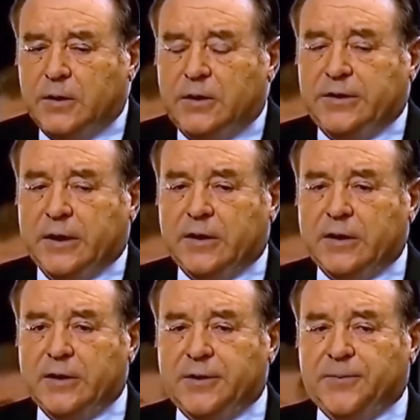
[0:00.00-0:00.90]
Ich
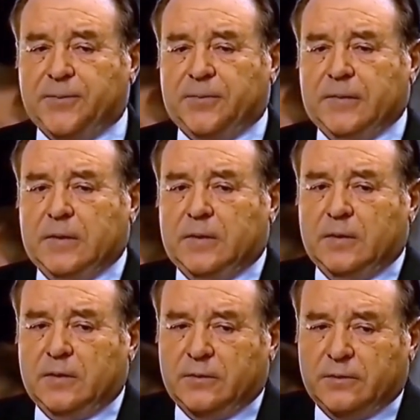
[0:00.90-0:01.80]
denke,
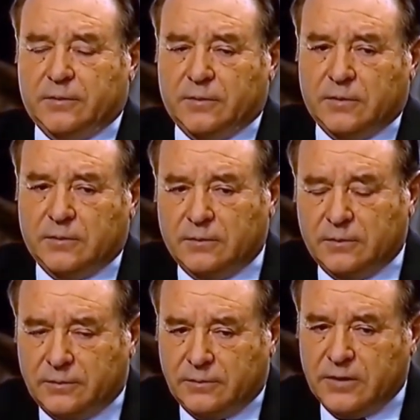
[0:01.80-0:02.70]
äh,
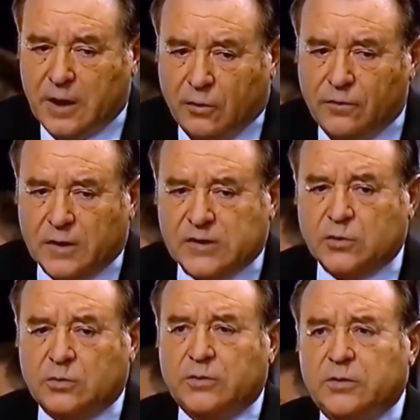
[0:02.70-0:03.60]
die
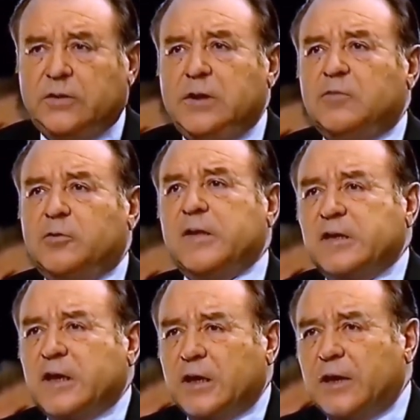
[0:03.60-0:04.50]
Auffassungen, die im
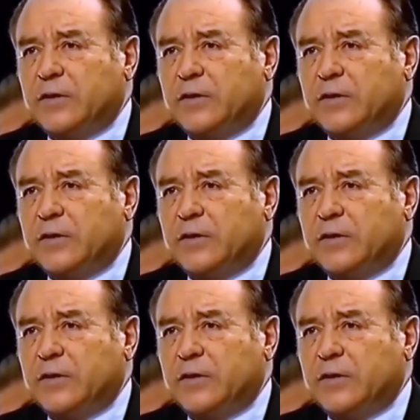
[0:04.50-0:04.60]
Schwarzen Kanal